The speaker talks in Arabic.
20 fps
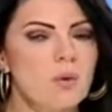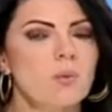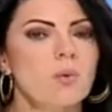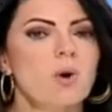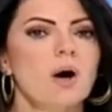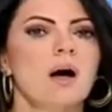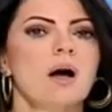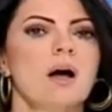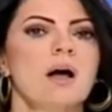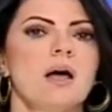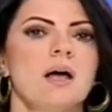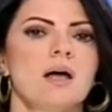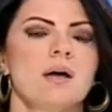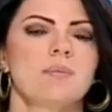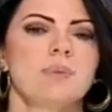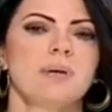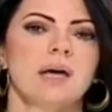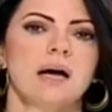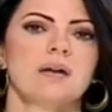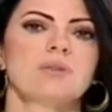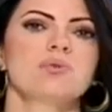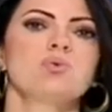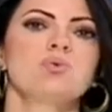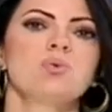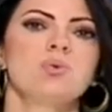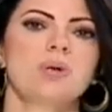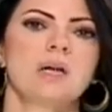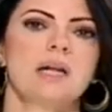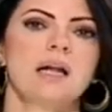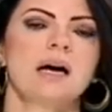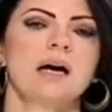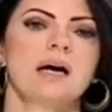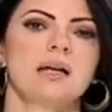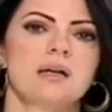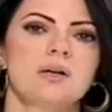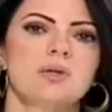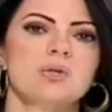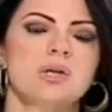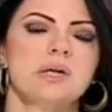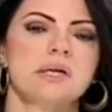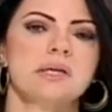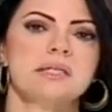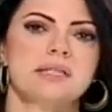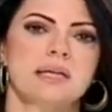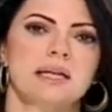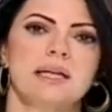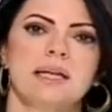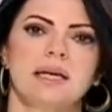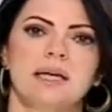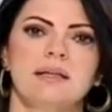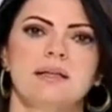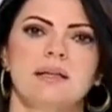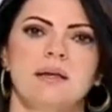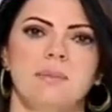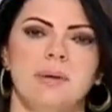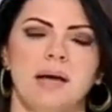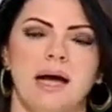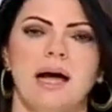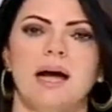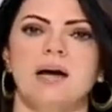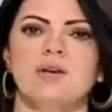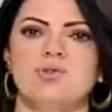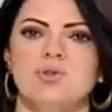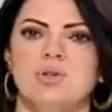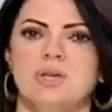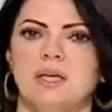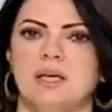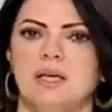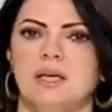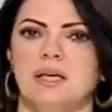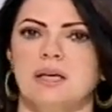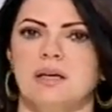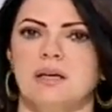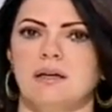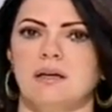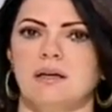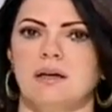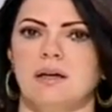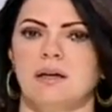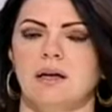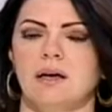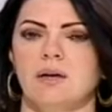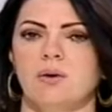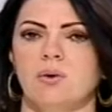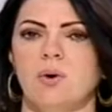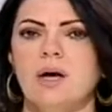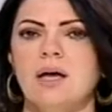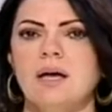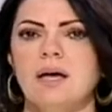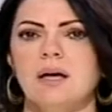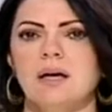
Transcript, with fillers: وبيعطوه للأشخاص يلي هن بحاجة آه، لإله